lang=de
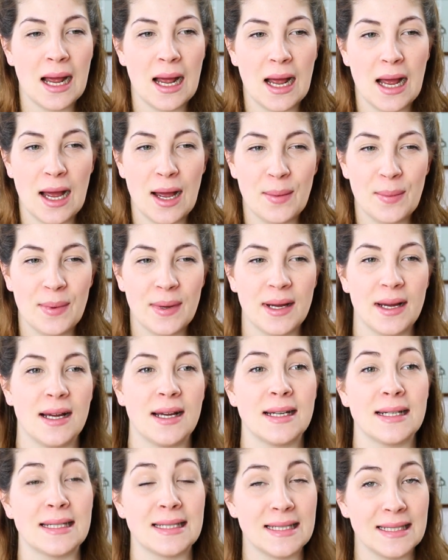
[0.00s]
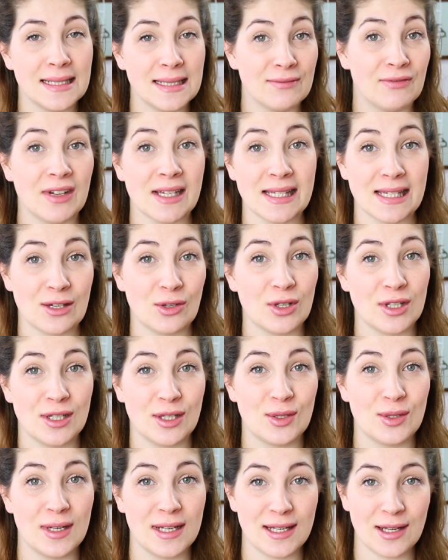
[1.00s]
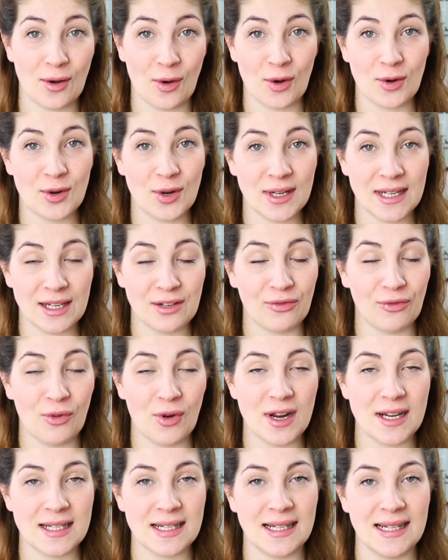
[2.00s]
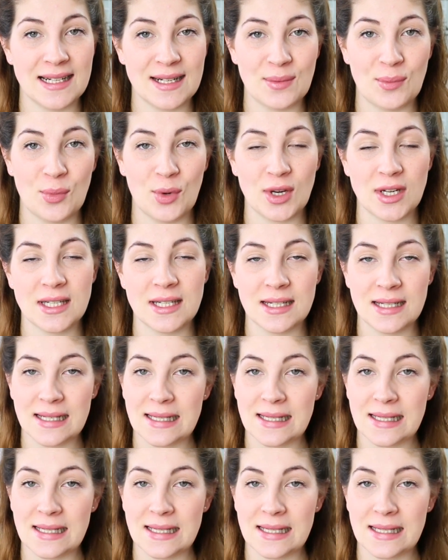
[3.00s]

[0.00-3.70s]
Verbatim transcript: aber was ich euch natürlich auch noch nicht vorenthalten möchte,